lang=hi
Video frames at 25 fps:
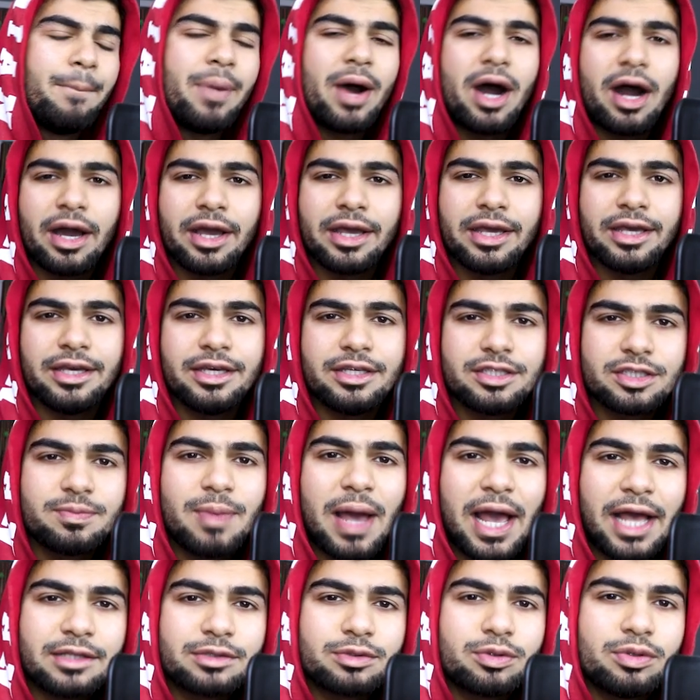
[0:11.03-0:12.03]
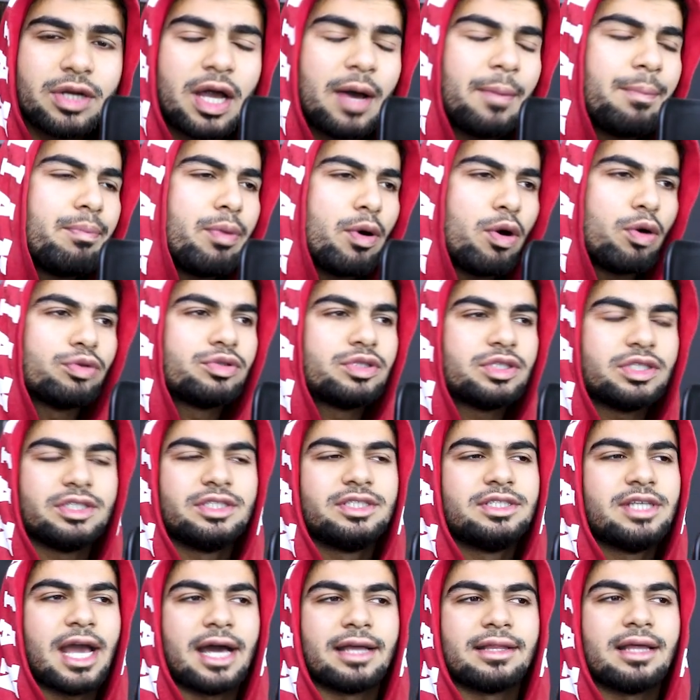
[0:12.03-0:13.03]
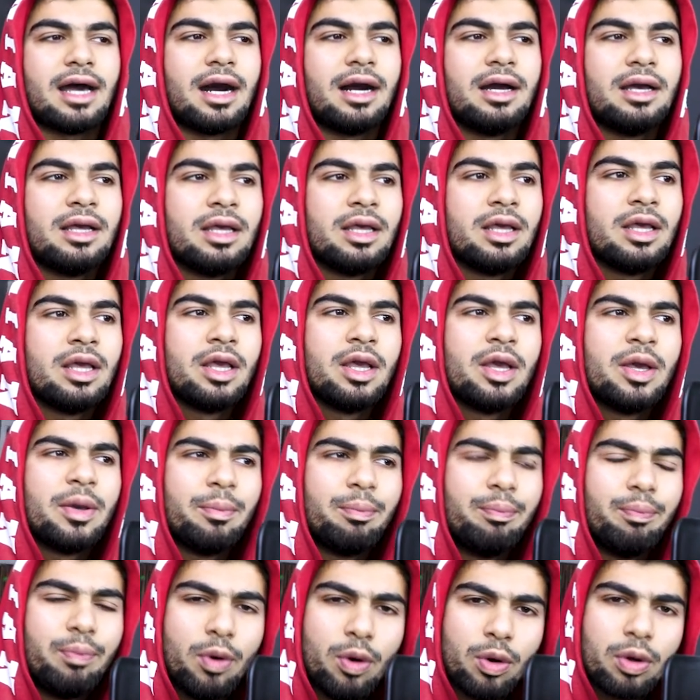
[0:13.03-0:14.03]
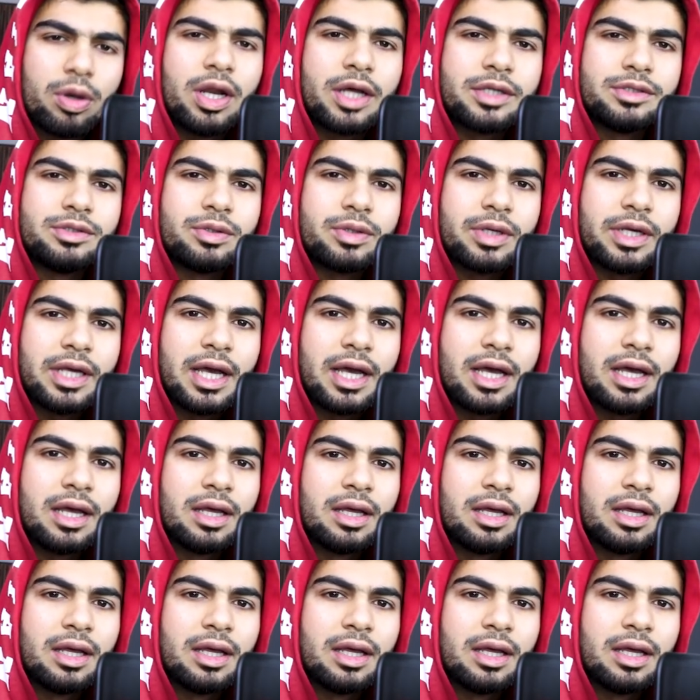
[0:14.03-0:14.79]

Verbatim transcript: भाई इस भैंस को ना बहुत ही ज़्यादा भूख लग चुकी है